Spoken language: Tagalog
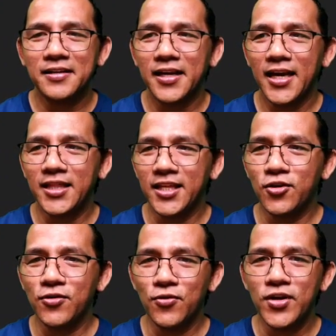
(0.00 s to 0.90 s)
it,
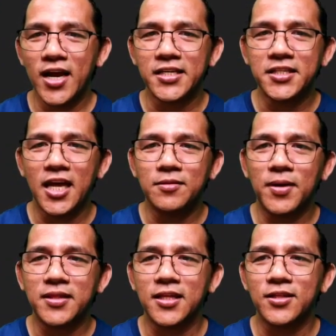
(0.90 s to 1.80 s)
itong unang
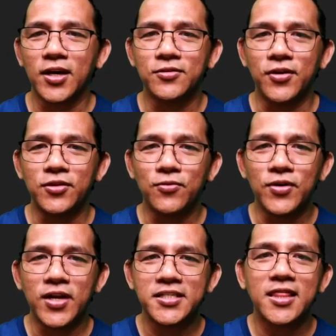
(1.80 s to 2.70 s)
statement dito class no, itong
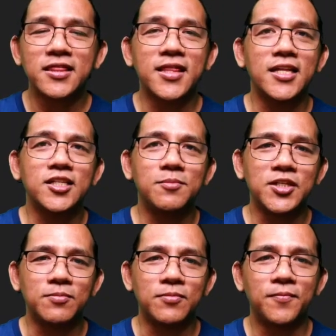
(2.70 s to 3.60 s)
unang sentence
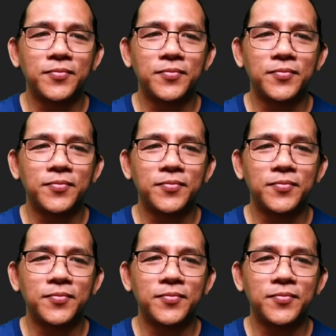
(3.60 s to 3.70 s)
mismo,